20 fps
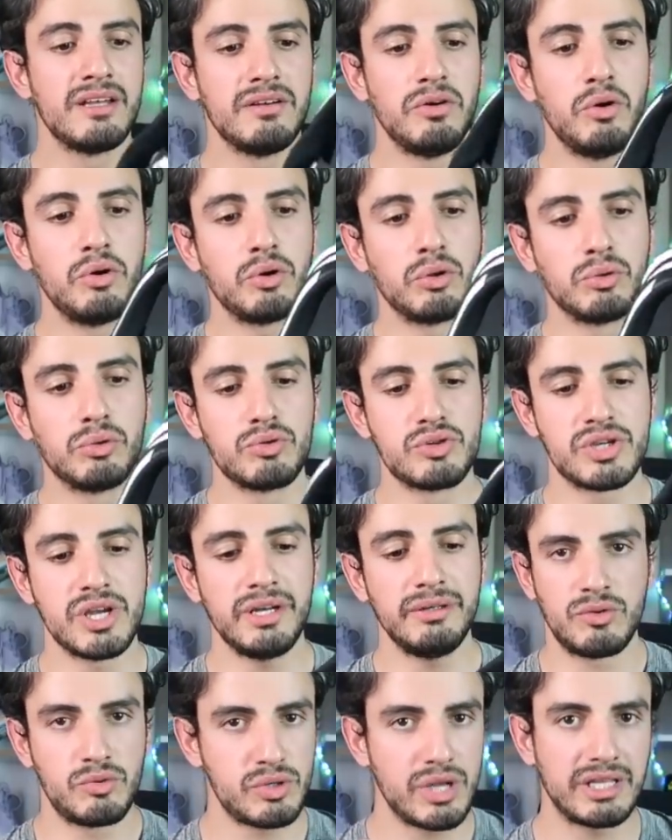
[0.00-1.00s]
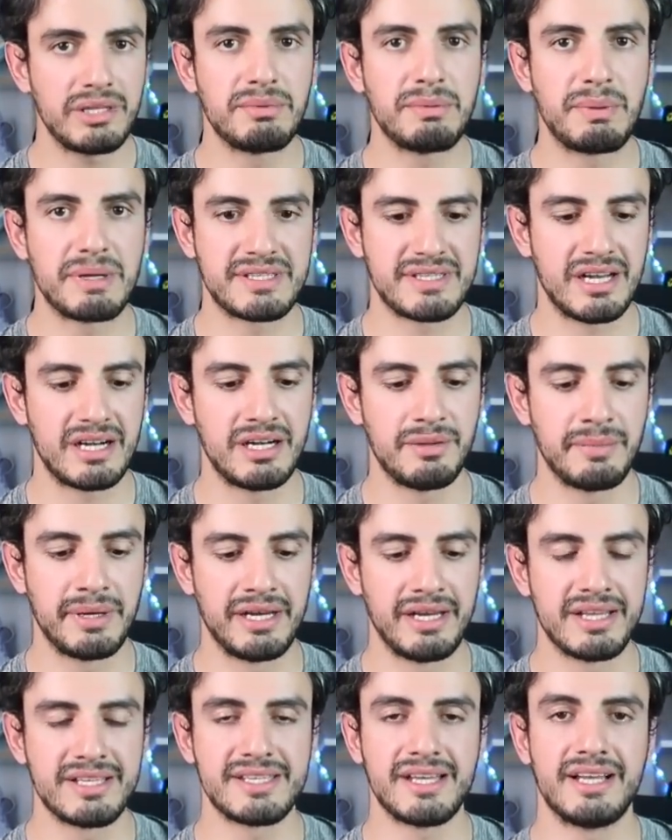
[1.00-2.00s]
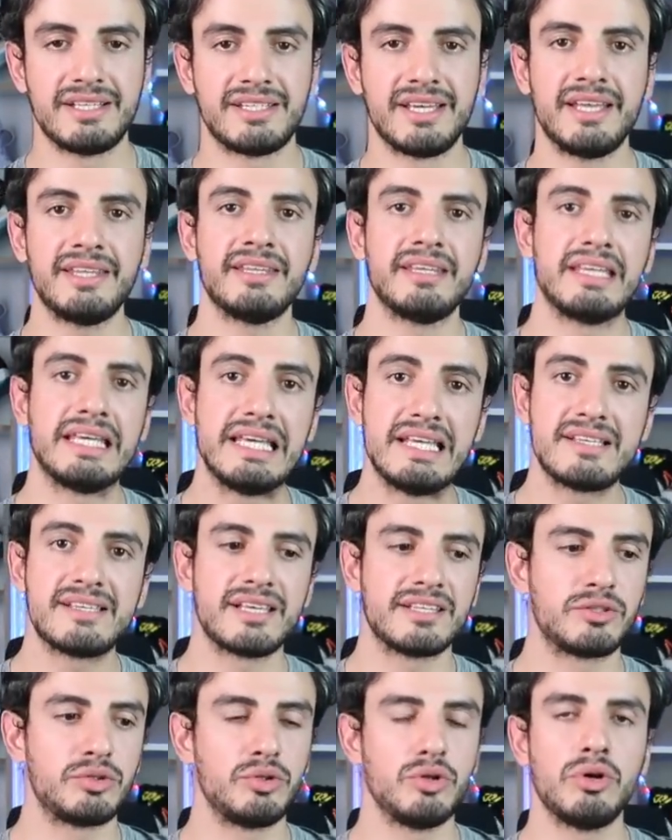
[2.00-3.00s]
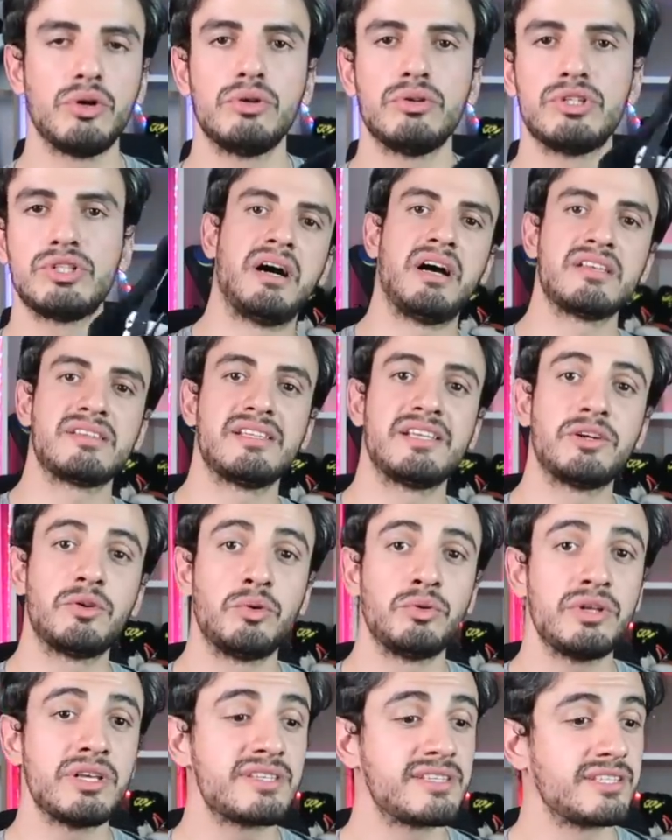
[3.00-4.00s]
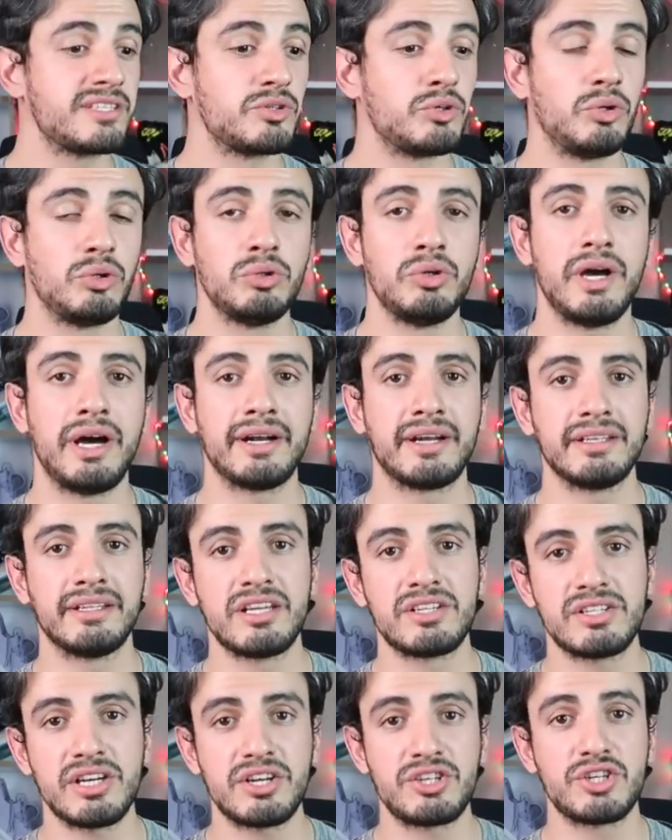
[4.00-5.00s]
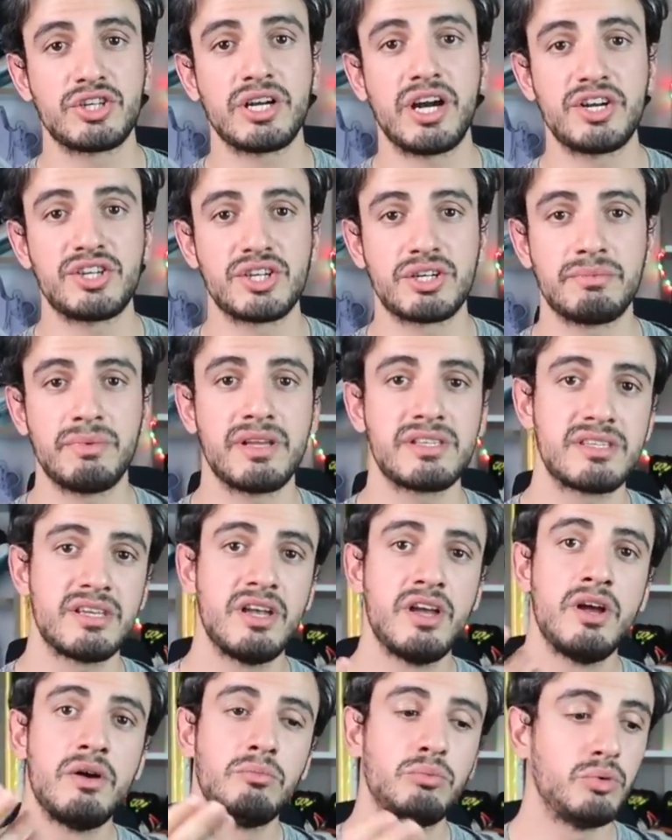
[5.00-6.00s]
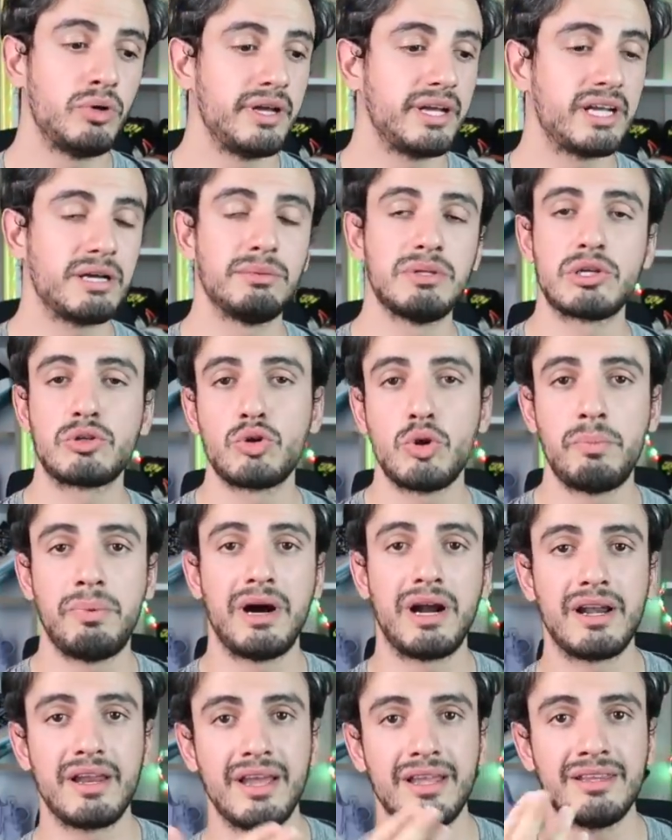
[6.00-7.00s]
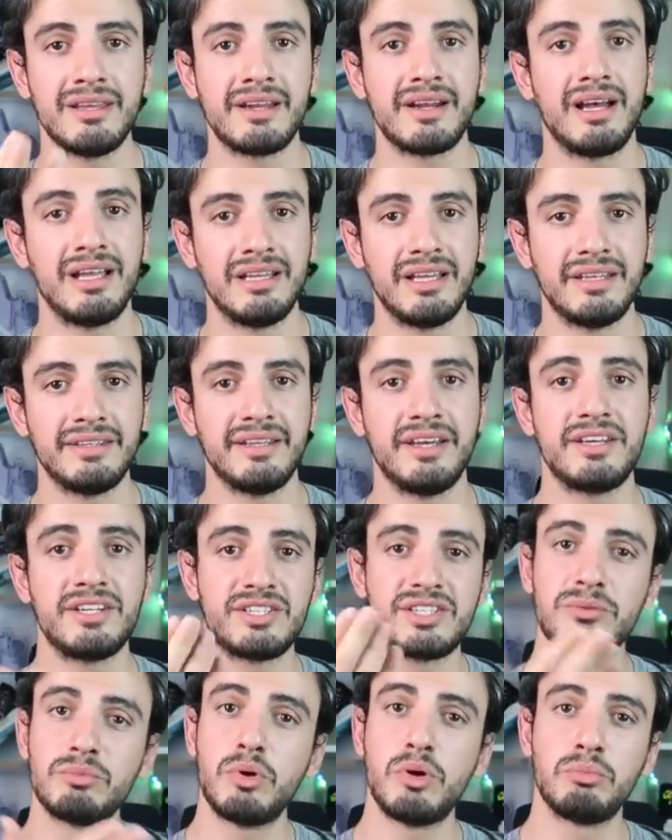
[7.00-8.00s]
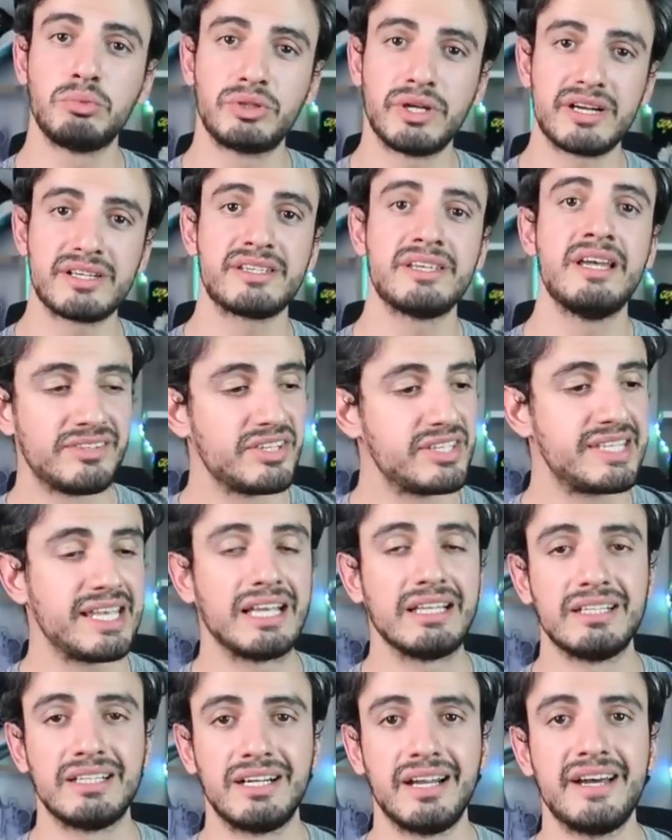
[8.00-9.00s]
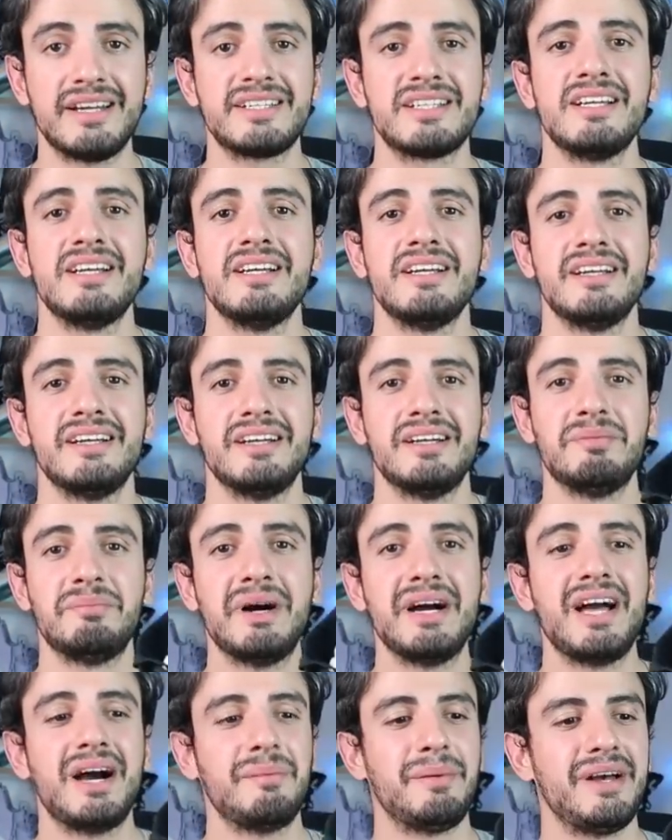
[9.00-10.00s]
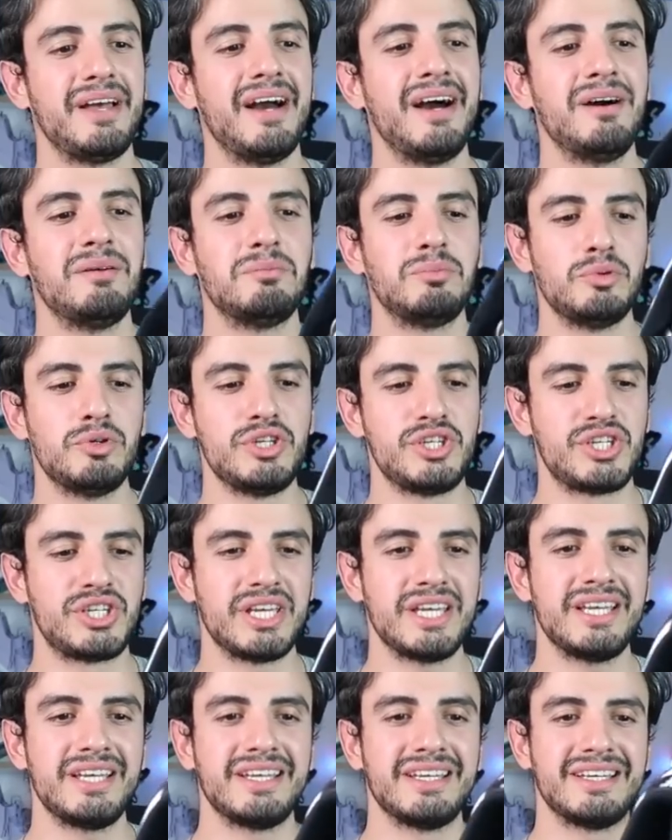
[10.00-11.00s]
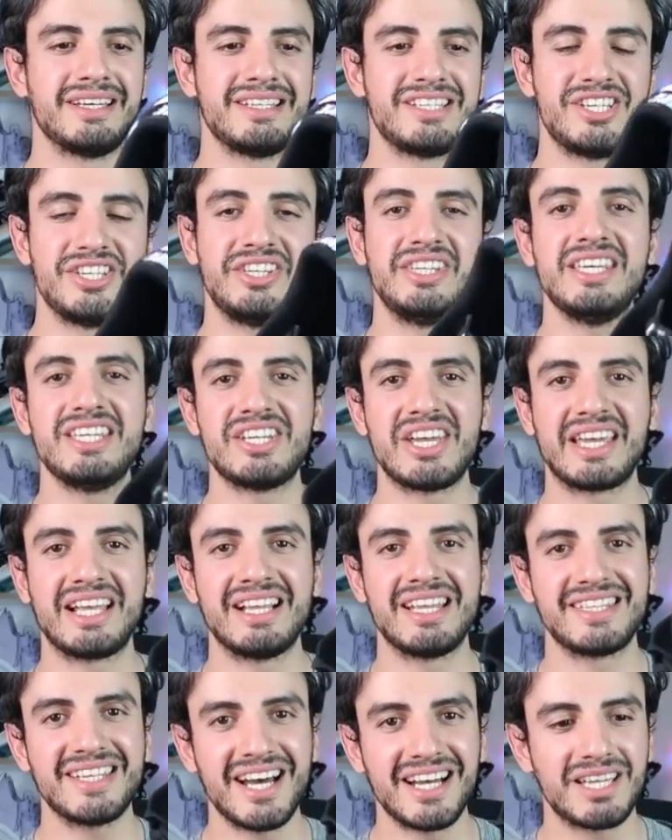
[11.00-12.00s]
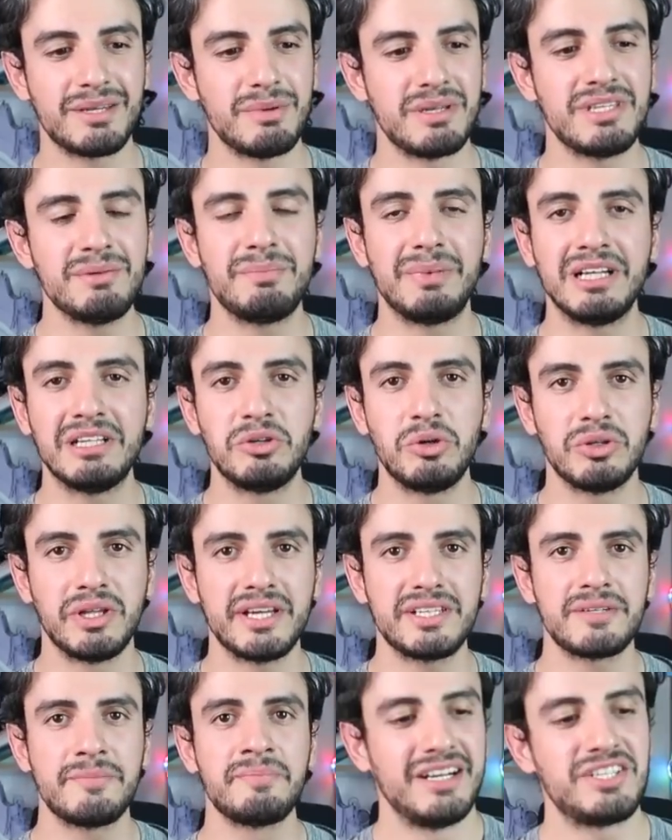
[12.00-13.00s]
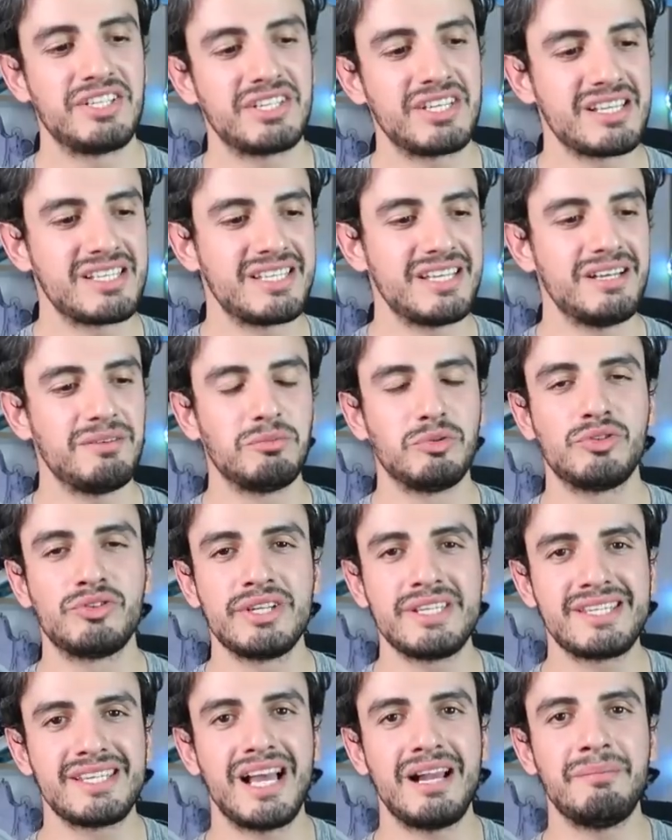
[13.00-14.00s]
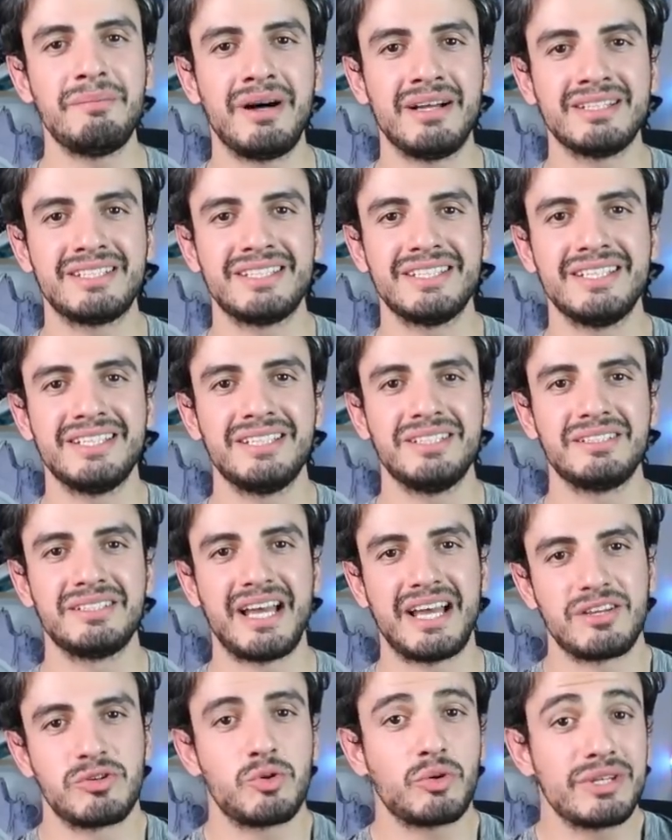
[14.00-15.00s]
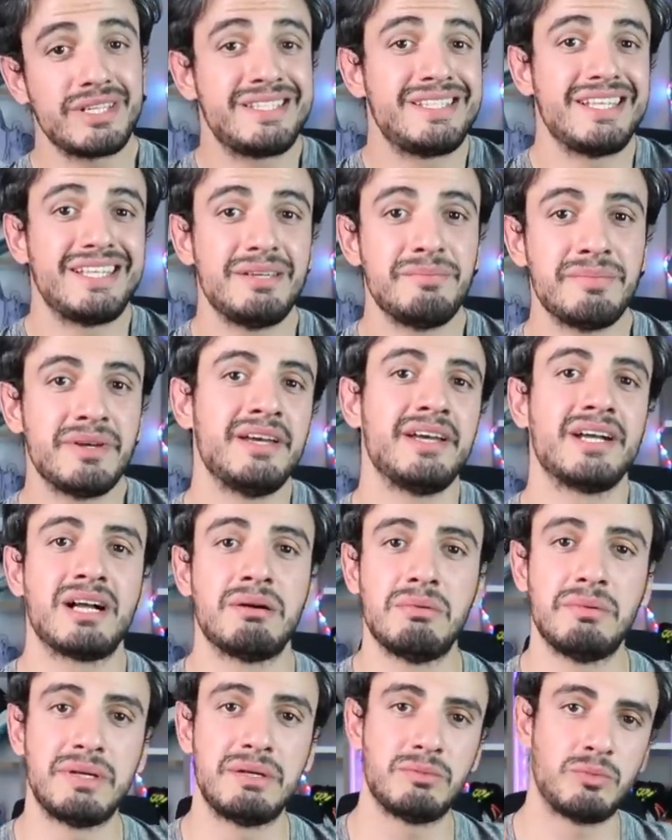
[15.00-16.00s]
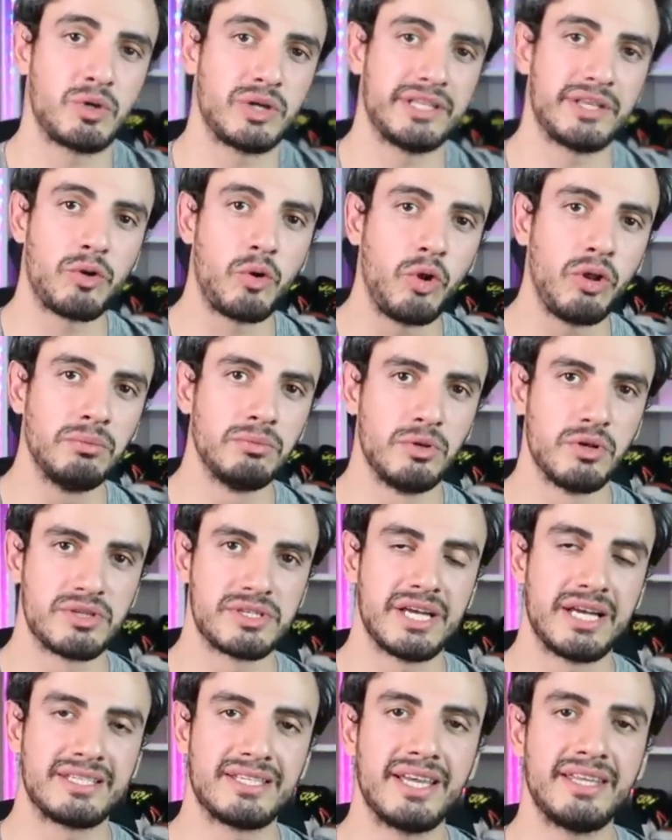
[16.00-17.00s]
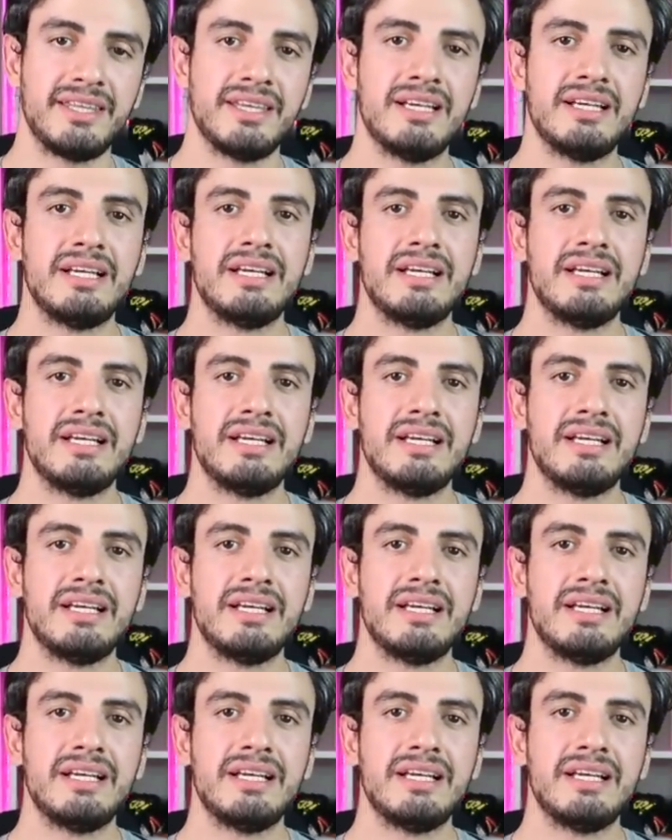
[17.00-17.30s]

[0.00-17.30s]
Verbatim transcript: Öyle olunca güzel de bir pazarlamayla zaten iyi satıyor. Mağazaların önünde sıra oluyor arkadaşlar çıkar çıkmaz bu ayakkabıları toparlayanlar, alanlar, işte böyle bu tarz resellerlar e, baya baya bu işi e, ciddi şekilde takip edip alıyorlar. Açıkçası bu resell mantığı yani çok istediğim bir ayakkabı benim bu kadar olmuyor zaten.